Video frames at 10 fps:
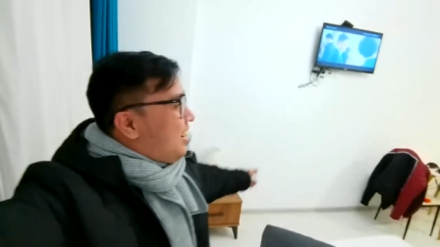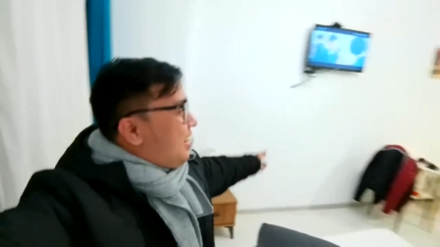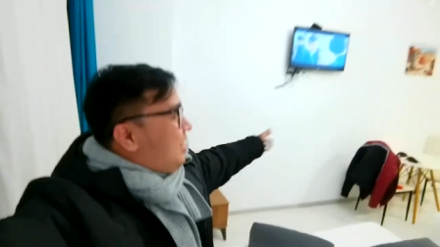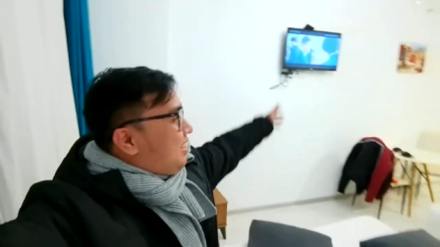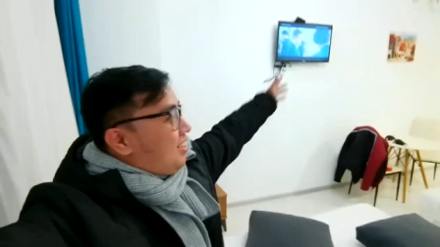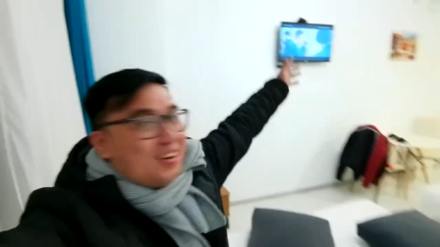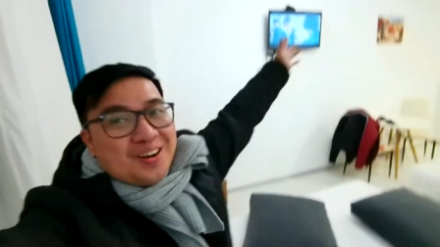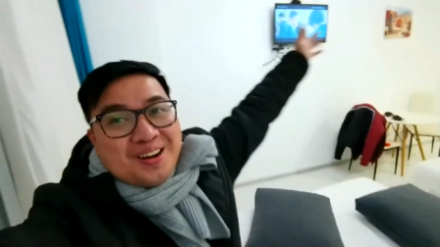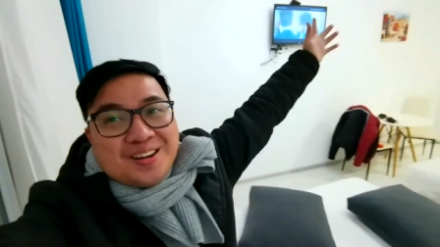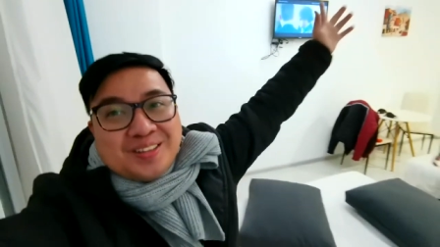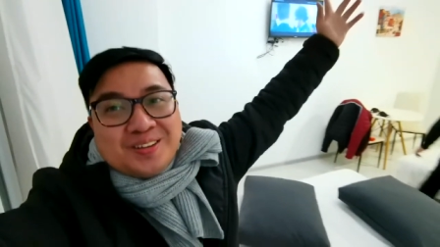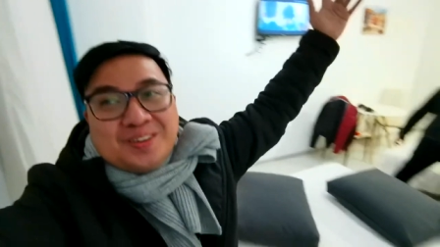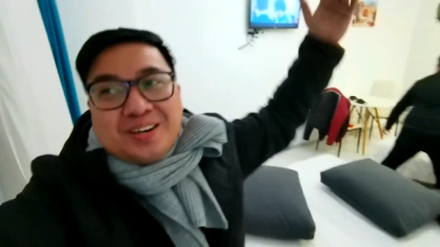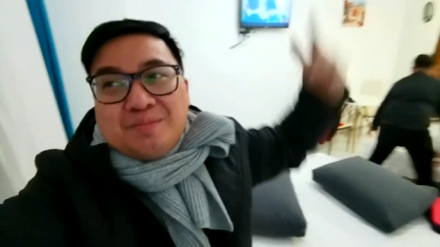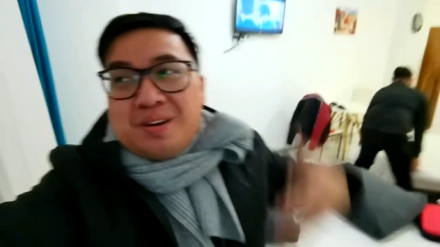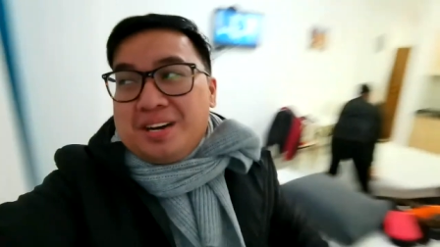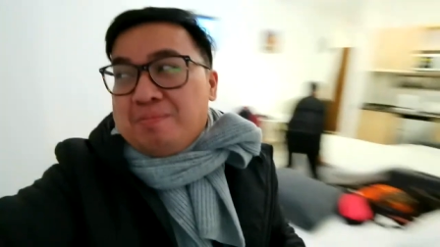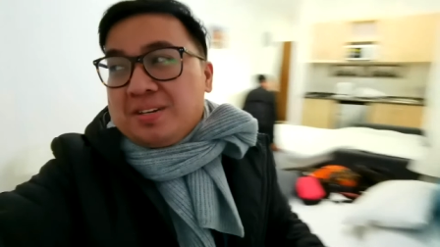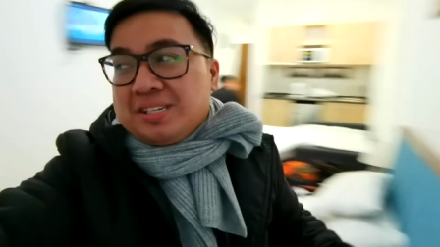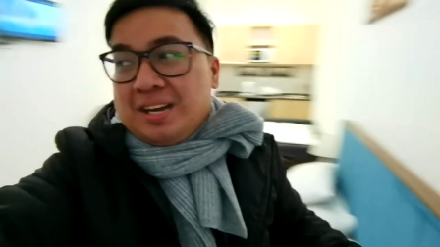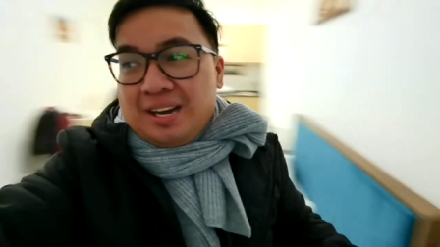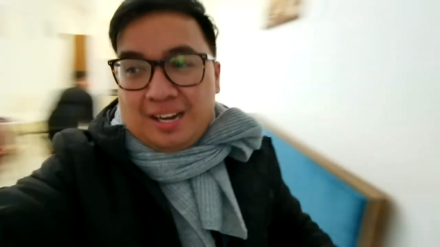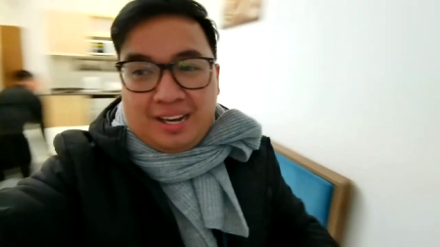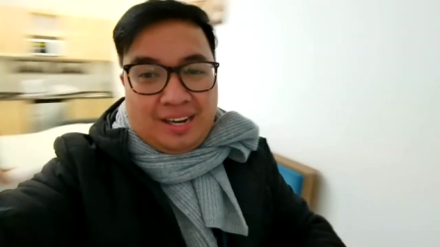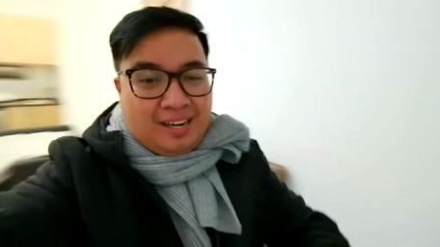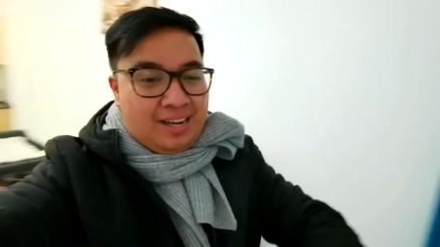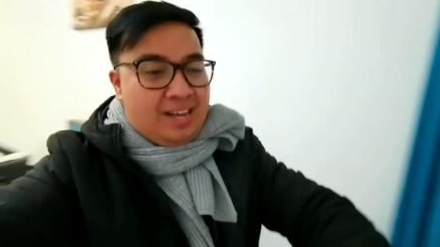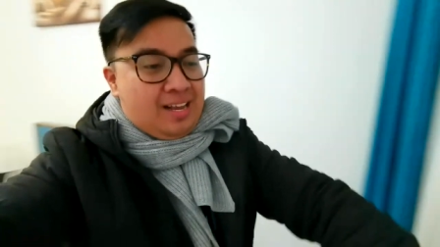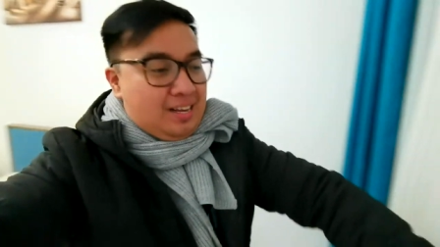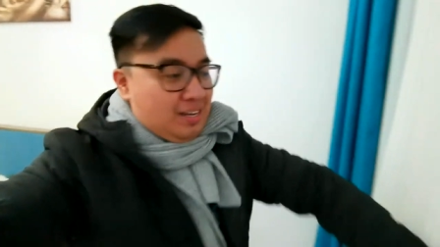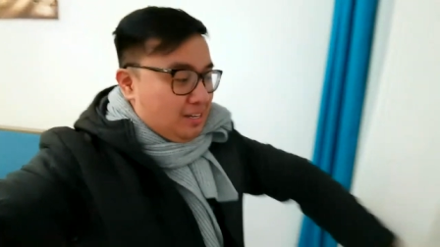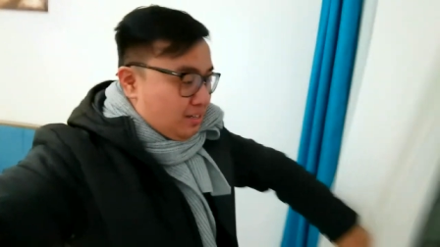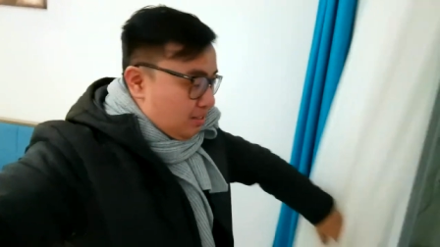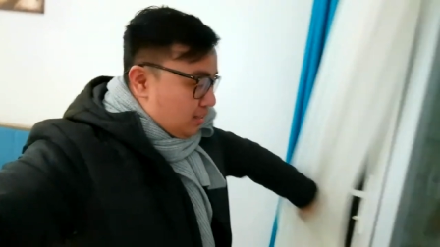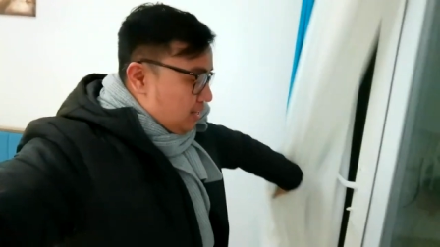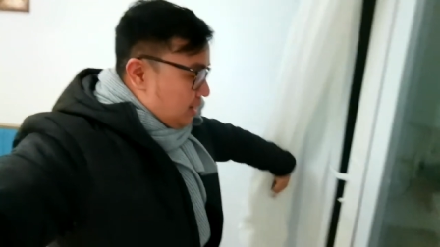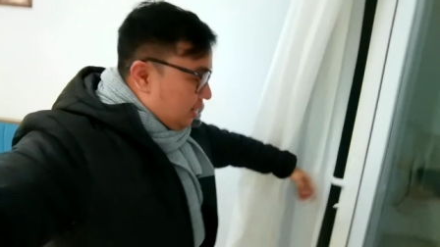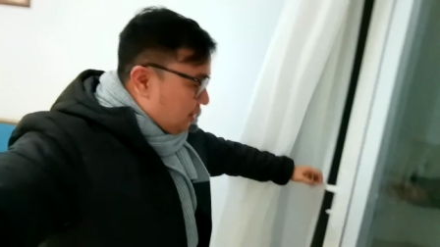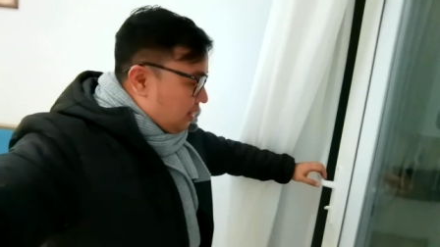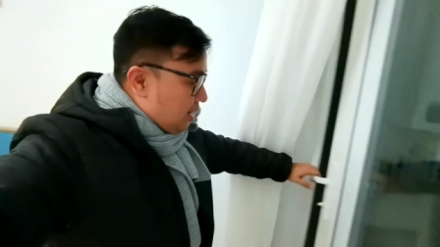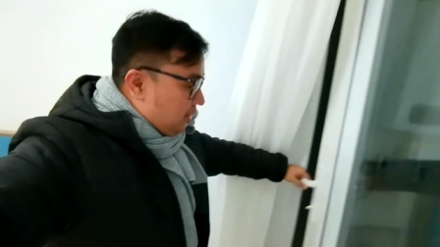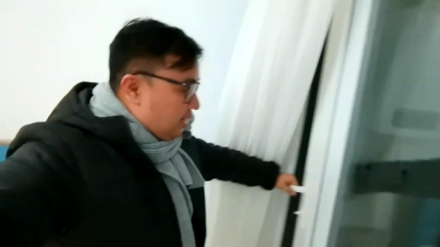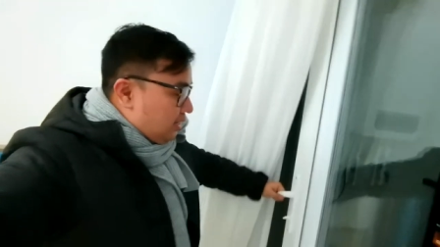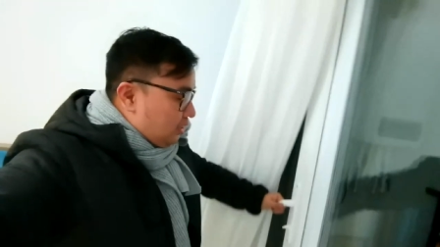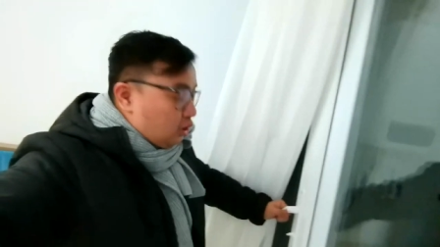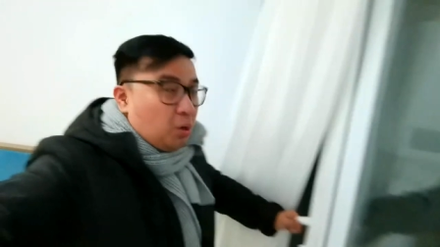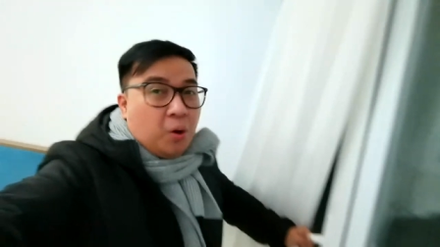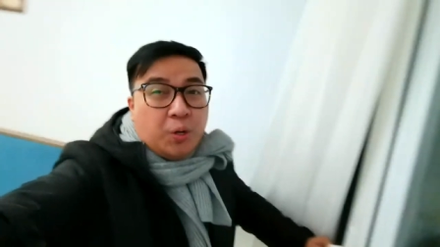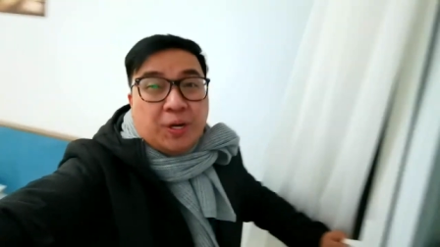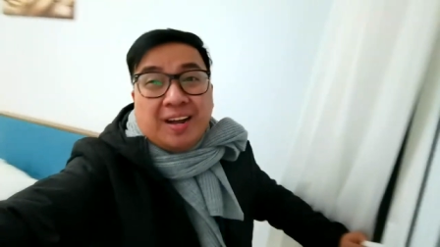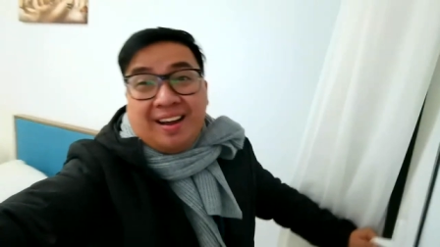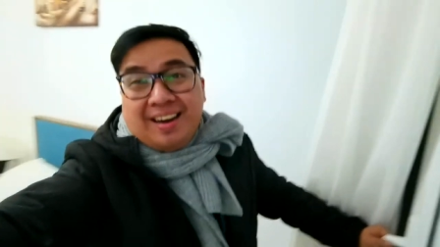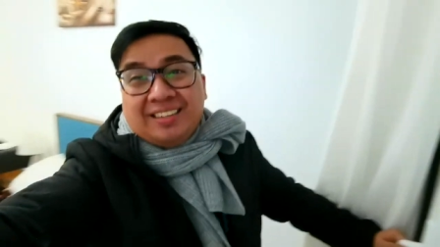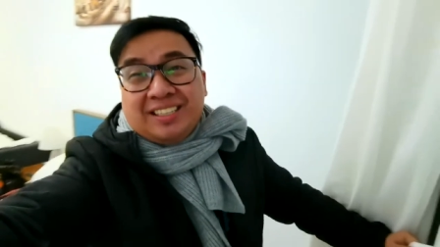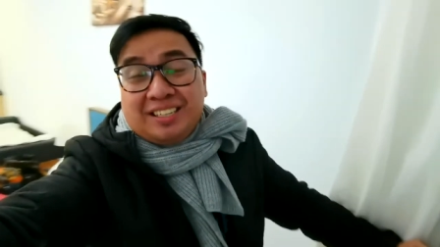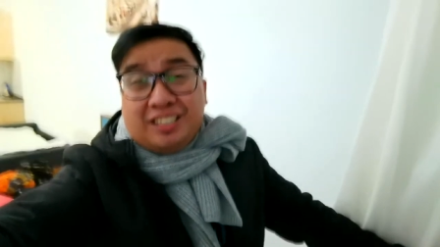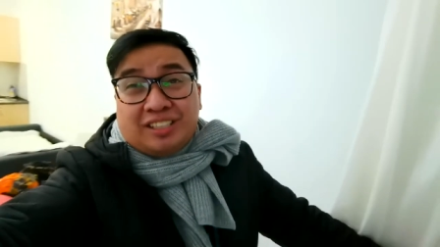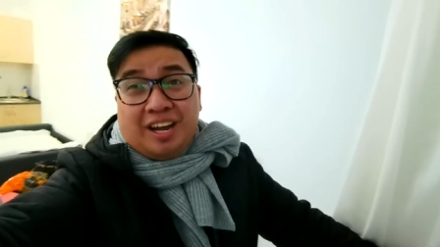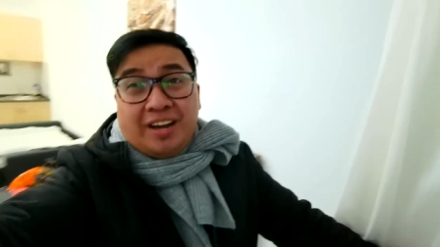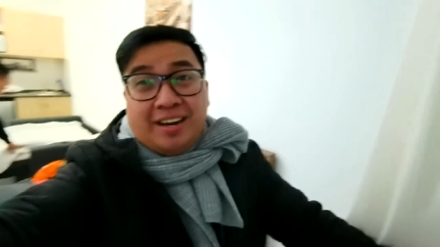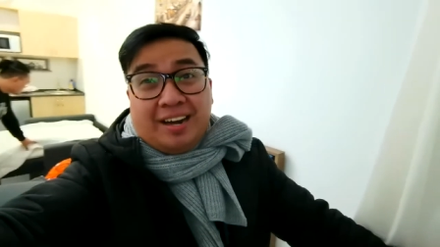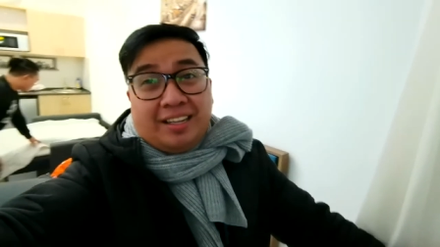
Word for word: And ito, ito yun. Ibang-iba sa na-rent natin. So, yun nga, lunchiners tayo ng